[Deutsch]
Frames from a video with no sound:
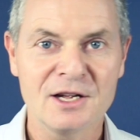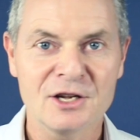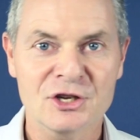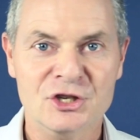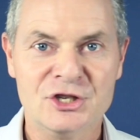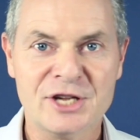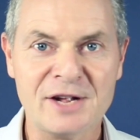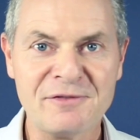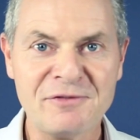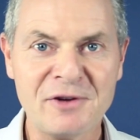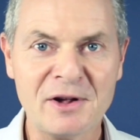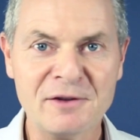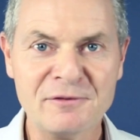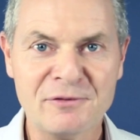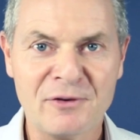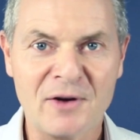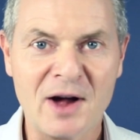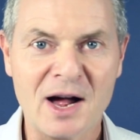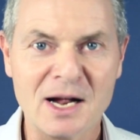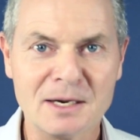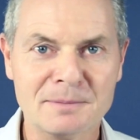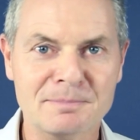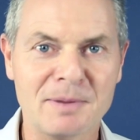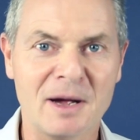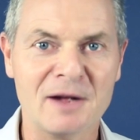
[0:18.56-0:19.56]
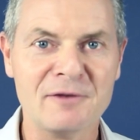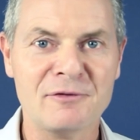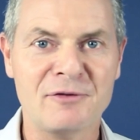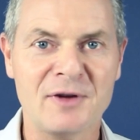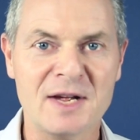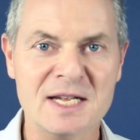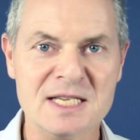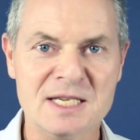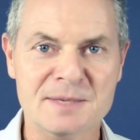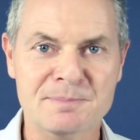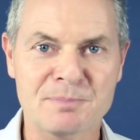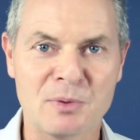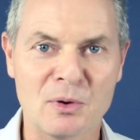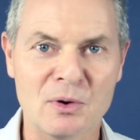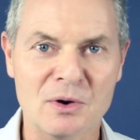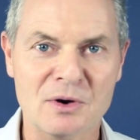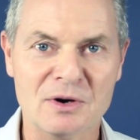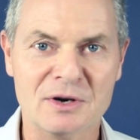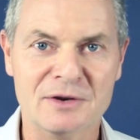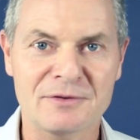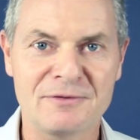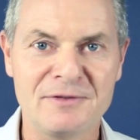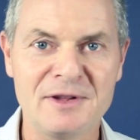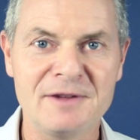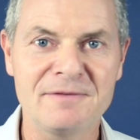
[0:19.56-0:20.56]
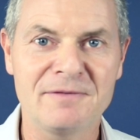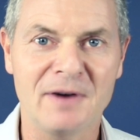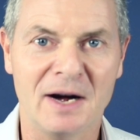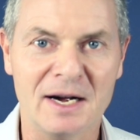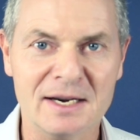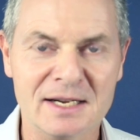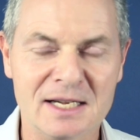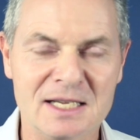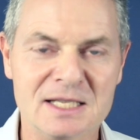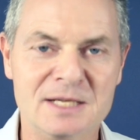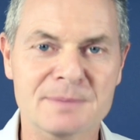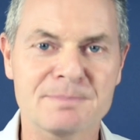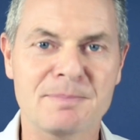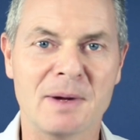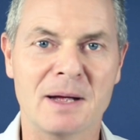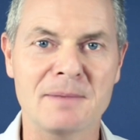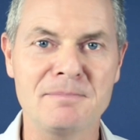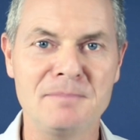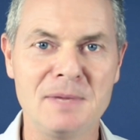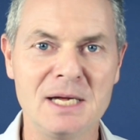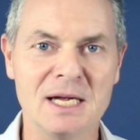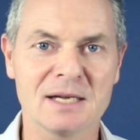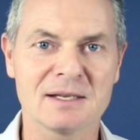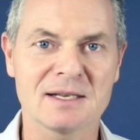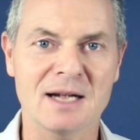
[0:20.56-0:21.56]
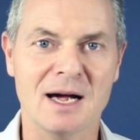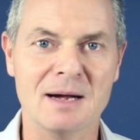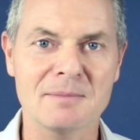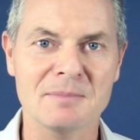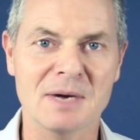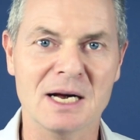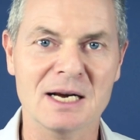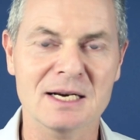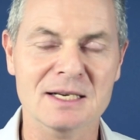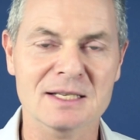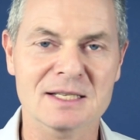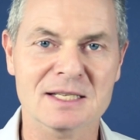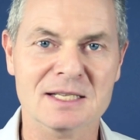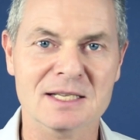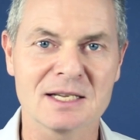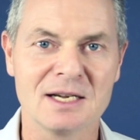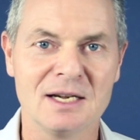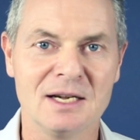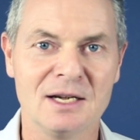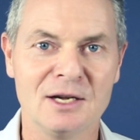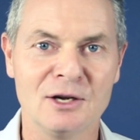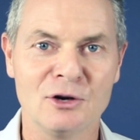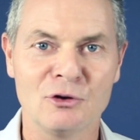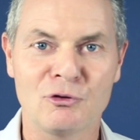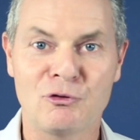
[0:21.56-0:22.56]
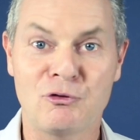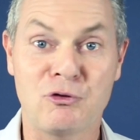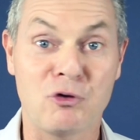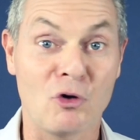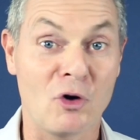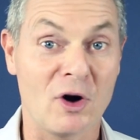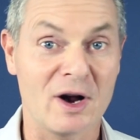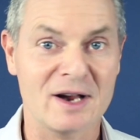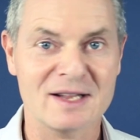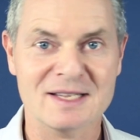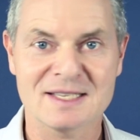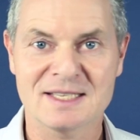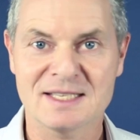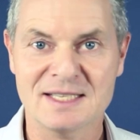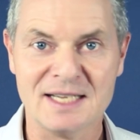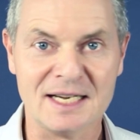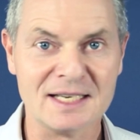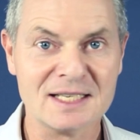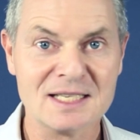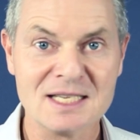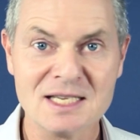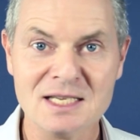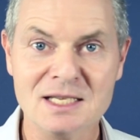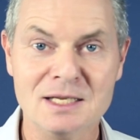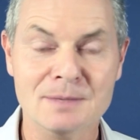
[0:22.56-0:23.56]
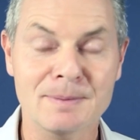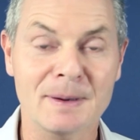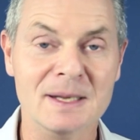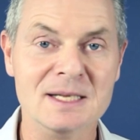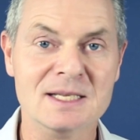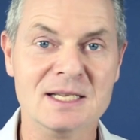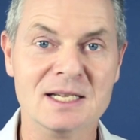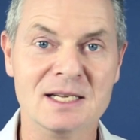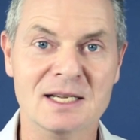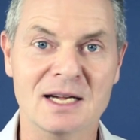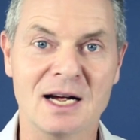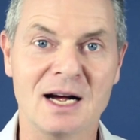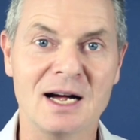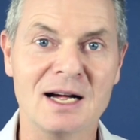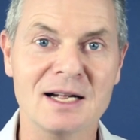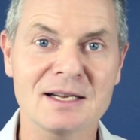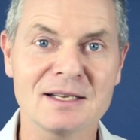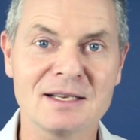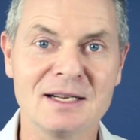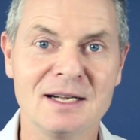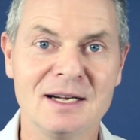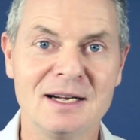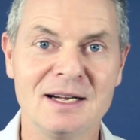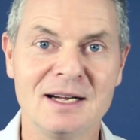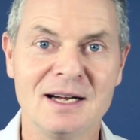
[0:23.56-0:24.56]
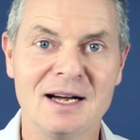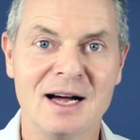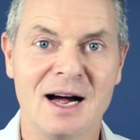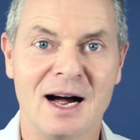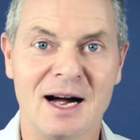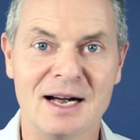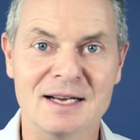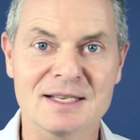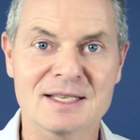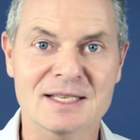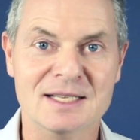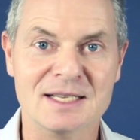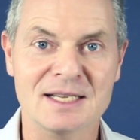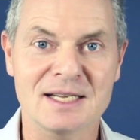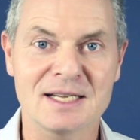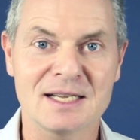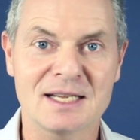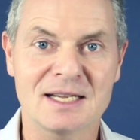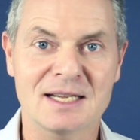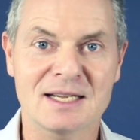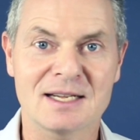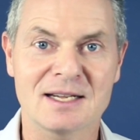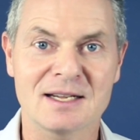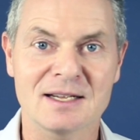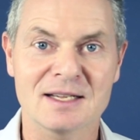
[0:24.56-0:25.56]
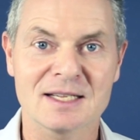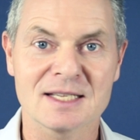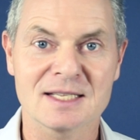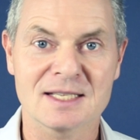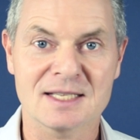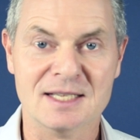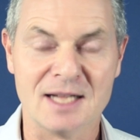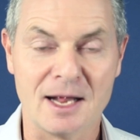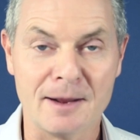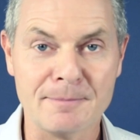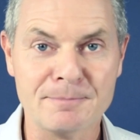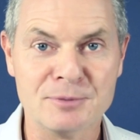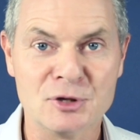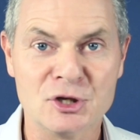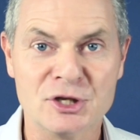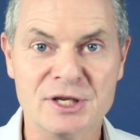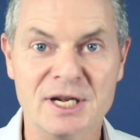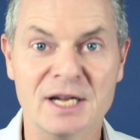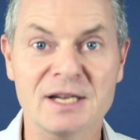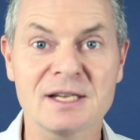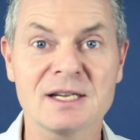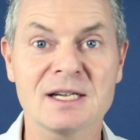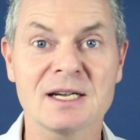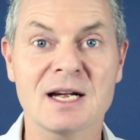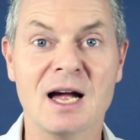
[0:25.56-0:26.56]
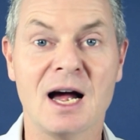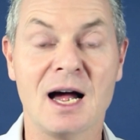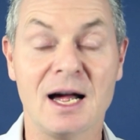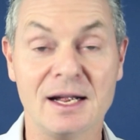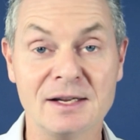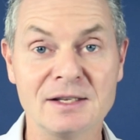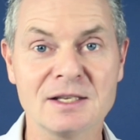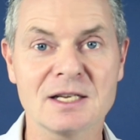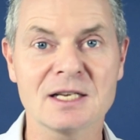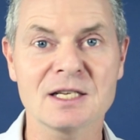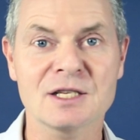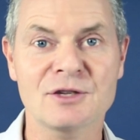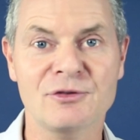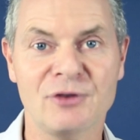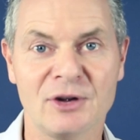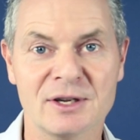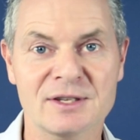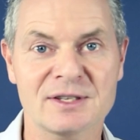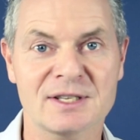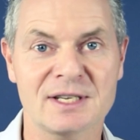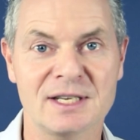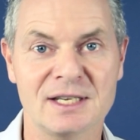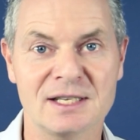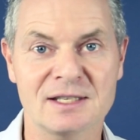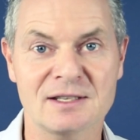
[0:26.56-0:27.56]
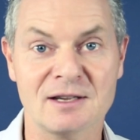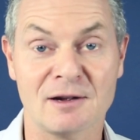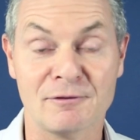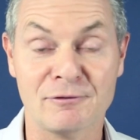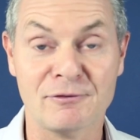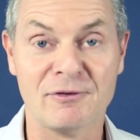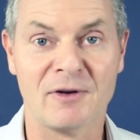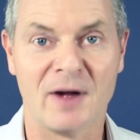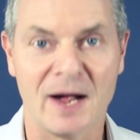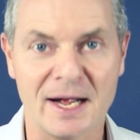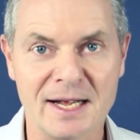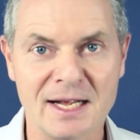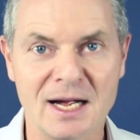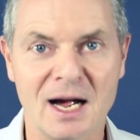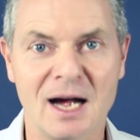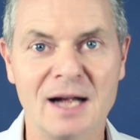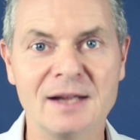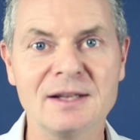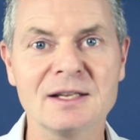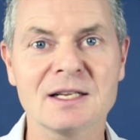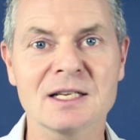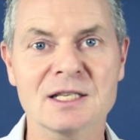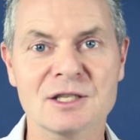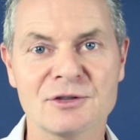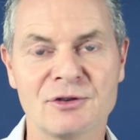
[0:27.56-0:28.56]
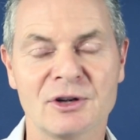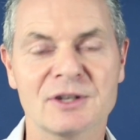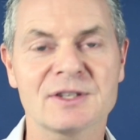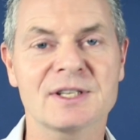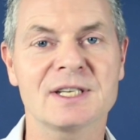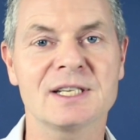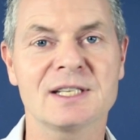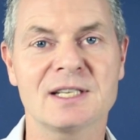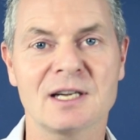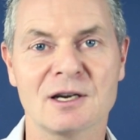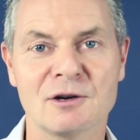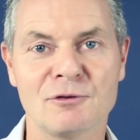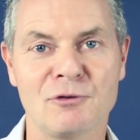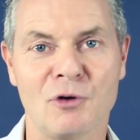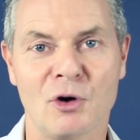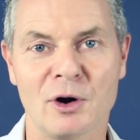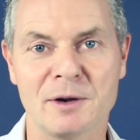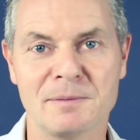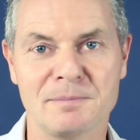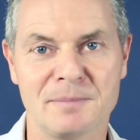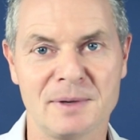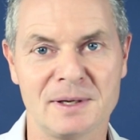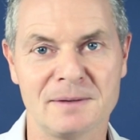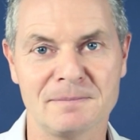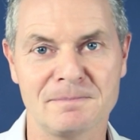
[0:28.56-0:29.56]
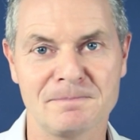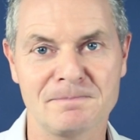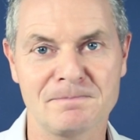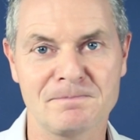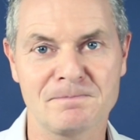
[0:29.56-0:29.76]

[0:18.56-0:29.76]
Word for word: Stefan fragt bei Facebook, wie war das bei mir damals vor 26 Jahren, als ich selbstständiger Handelsvertreter, freier Handelsvertreter geworden bin.